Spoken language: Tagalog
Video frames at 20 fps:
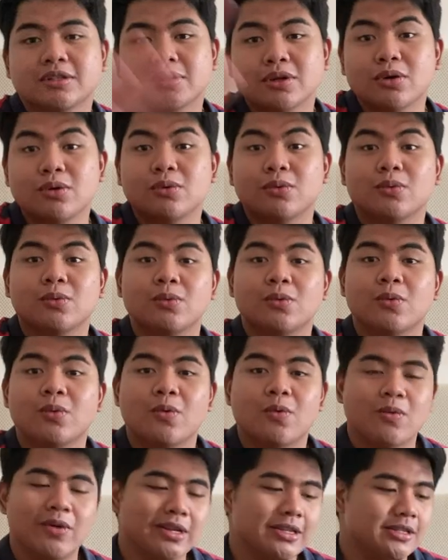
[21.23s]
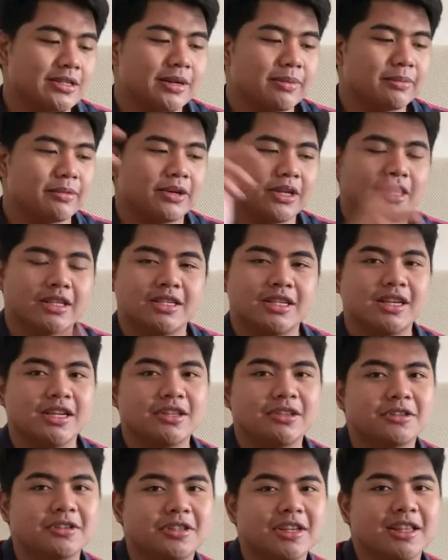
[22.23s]
So, what's up ulit sa
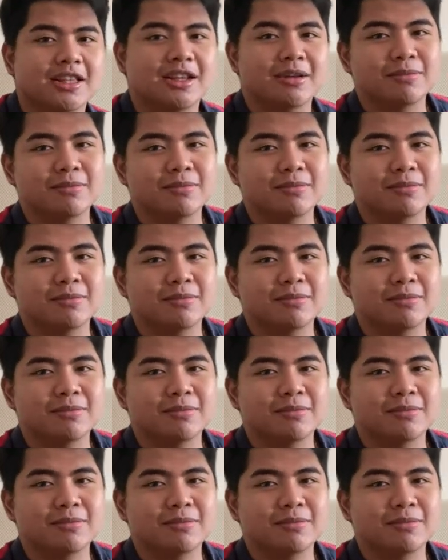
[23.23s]
inyo dyan?